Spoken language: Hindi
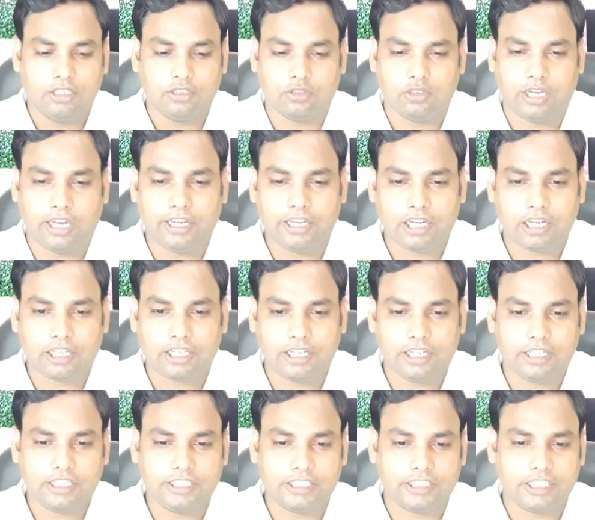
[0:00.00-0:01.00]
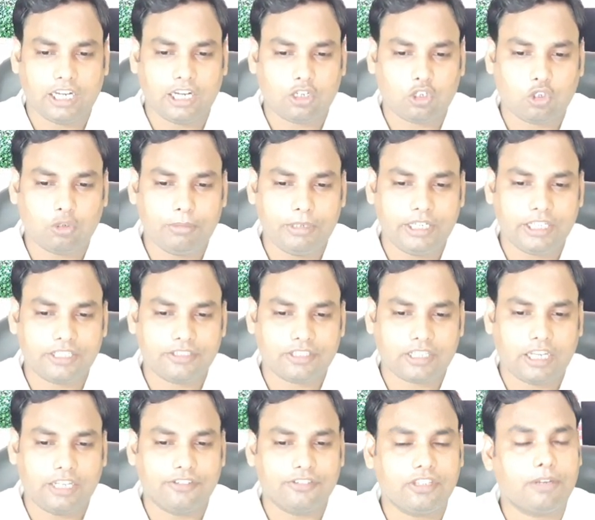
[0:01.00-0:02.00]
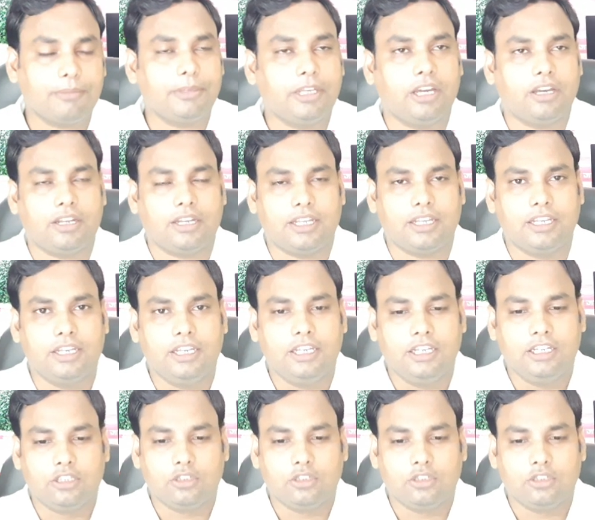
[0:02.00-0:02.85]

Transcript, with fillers: तो एंटर करेंगे देखिए ऑटोमेटिक इसका आंसर भी आ रहा है